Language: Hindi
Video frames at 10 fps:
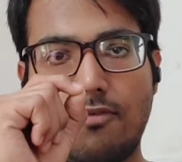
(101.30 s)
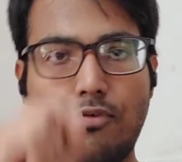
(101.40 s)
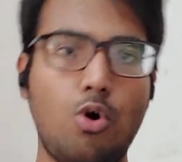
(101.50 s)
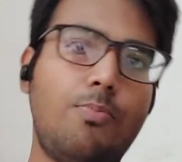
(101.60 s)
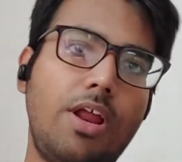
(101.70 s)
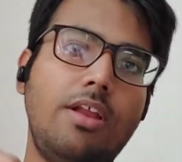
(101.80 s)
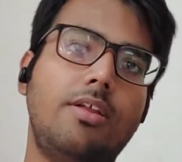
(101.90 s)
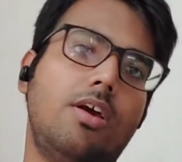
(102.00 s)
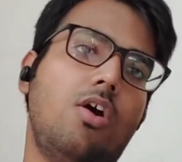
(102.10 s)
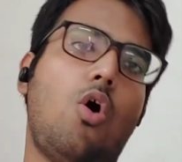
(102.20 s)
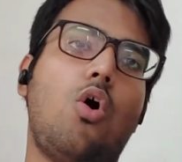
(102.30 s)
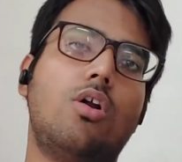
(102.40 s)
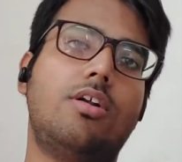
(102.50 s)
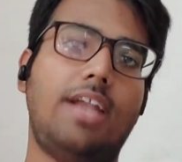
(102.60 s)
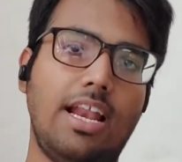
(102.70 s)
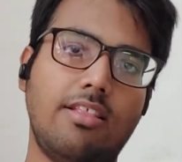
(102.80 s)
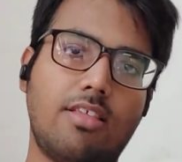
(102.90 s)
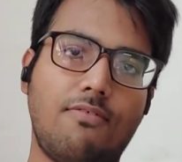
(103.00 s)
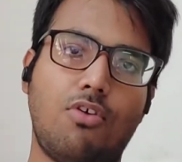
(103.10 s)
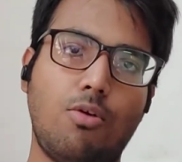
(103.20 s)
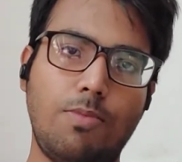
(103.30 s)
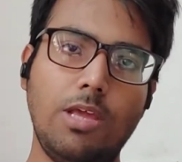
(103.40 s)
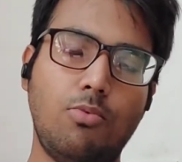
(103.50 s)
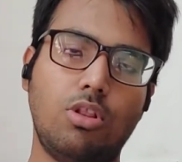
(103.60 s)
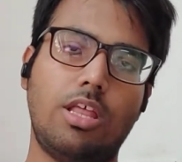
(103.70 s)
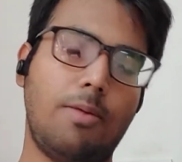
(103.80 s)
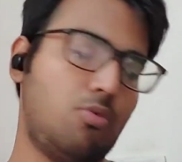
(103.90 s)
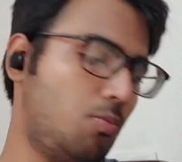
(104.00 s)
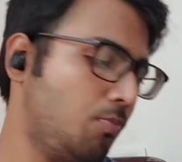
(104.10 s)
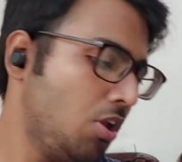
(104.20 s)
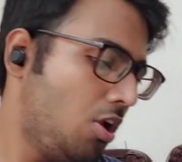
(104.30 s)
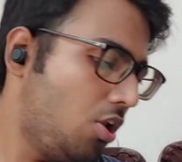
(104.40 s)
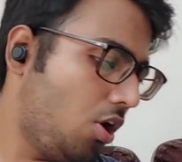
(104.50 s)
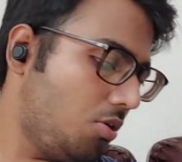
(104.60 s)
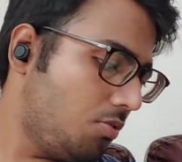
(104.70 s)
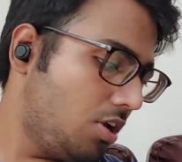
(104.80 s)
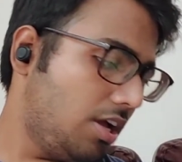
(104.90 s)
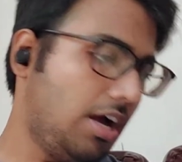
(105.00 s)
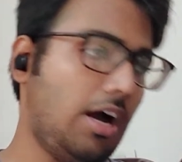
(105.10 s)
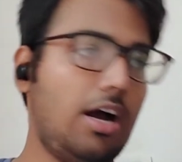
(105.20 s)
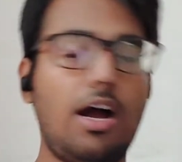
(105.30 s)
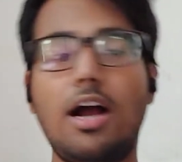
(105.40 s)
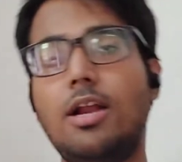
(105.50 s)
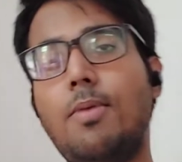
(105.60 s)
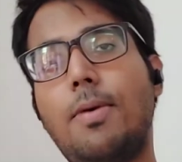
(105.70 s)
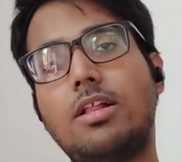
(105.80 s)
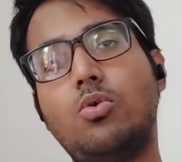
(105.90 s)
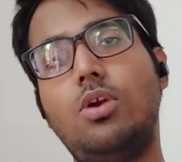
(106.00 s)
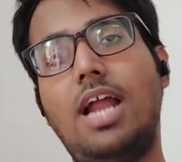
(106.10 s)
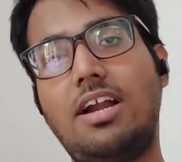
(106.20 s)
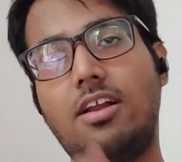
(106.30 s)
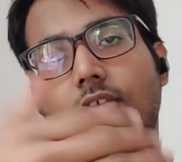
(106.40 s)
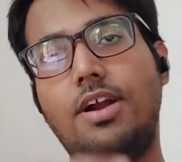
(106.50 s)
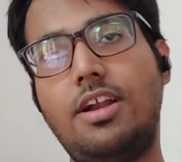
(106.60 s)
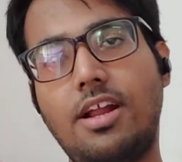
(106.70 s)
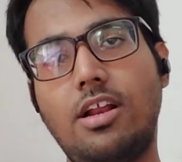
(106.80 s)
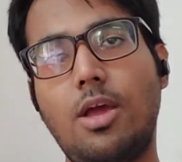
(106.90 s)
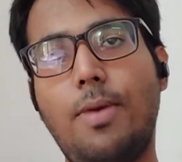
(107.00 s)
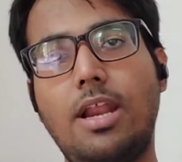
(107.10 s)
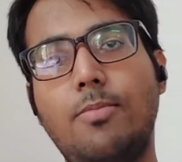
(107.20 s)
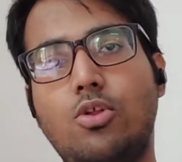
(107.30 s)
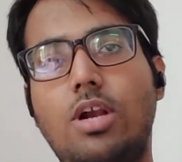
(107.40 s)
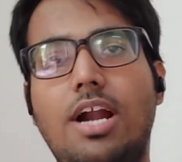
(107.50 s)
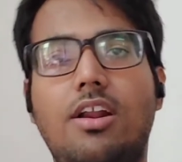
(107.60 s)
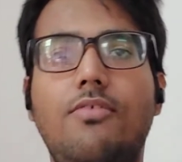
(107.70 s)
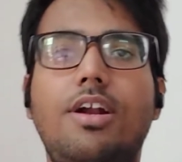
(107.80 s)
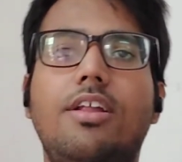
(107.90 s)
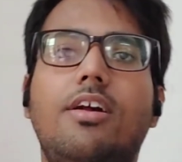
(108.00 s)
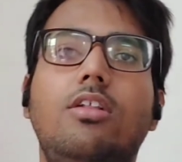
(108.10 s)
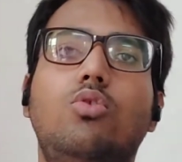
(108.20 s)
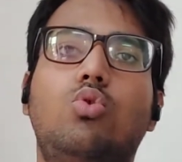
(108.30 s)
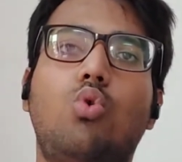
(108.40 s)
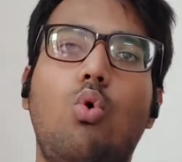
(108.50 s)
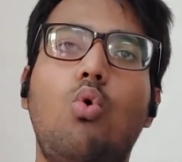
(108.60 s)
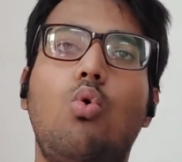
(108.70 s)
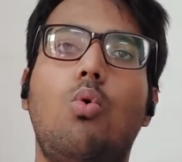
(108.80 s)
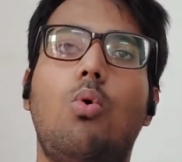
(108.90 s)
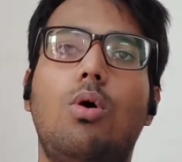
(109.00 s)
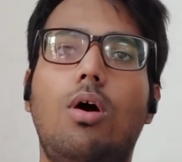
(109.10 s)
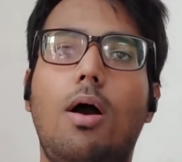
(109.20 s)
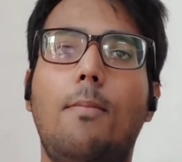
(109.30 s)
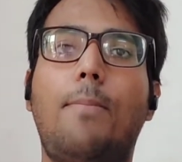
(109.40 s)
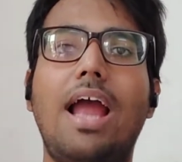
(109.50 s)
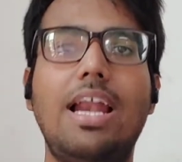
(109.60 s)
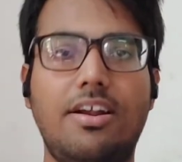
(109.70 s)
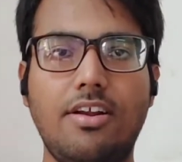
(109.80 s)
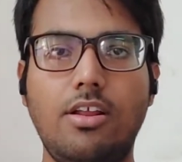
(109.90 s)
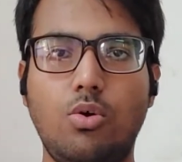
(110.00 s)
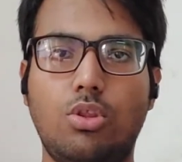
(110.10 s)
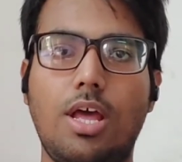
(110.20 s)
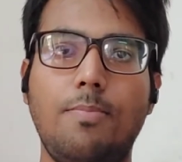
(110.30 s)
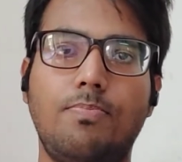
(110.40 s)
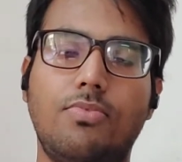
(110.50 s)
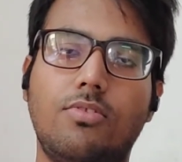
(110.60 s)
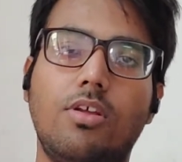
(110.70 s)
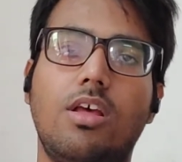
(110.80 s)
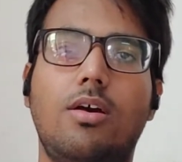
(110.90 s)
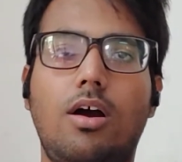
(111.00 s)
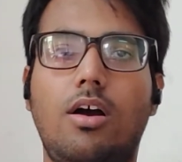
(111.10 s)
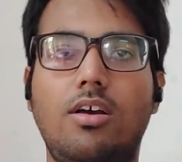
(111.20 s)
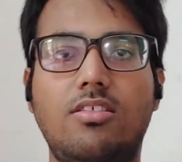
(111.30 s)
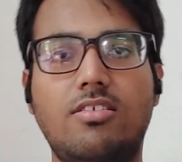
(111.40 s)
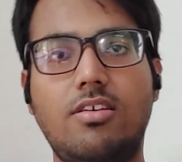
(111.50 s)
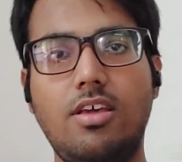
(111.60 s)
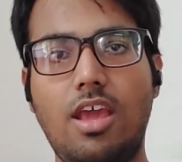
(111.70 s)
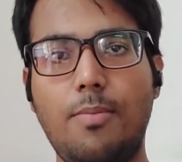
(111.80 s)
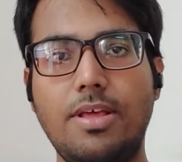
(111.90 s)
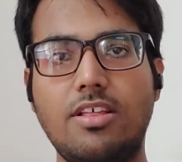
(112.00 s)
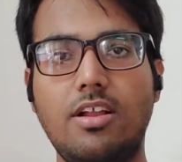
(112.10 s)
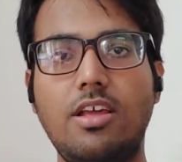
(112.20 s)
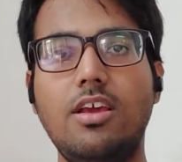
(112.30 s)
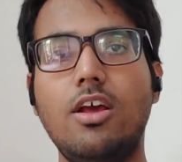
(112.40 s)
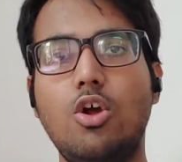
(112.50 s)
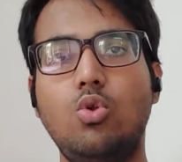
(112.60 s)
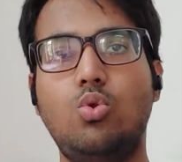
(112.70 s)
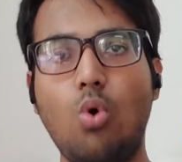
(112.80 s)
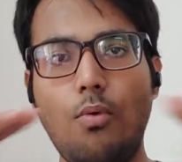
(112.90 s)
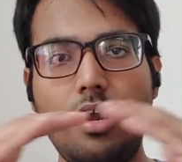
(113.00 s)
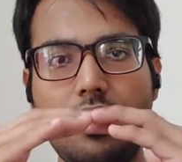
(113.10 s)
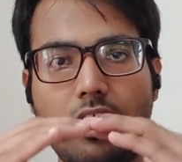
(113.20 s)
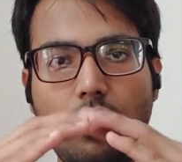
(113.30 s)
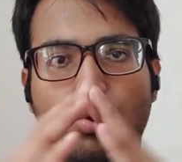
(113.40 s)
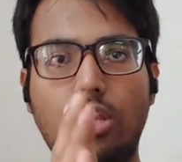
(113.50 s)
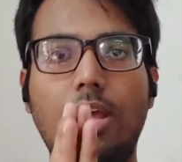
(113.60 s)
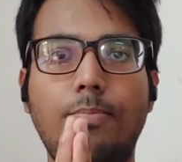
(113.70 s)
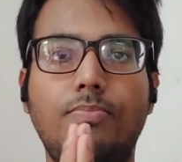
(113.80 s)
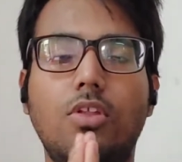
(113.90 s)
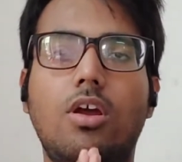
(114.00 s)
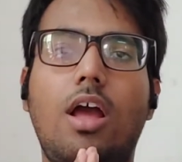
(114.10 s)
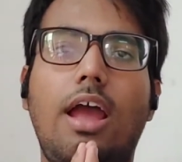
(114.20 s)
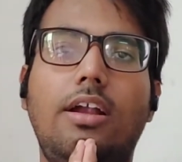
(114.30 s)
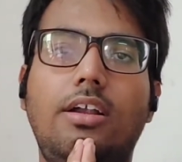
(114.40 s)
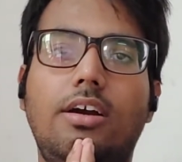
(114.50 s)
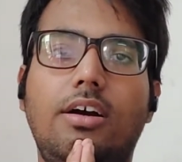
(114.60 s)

फोर ब्रेन और टैलेंट सेफ्लॉन भी बोलते हैं नो uh, अगर मैं बात करूँ लैटरल वेंट्रिकल के बारे में तो लैटरल वेंट्रिकल दो बायलैटरली uh, होते हैं uh, ये बेसिकली दो वेंट्रिकल होते हैं एंड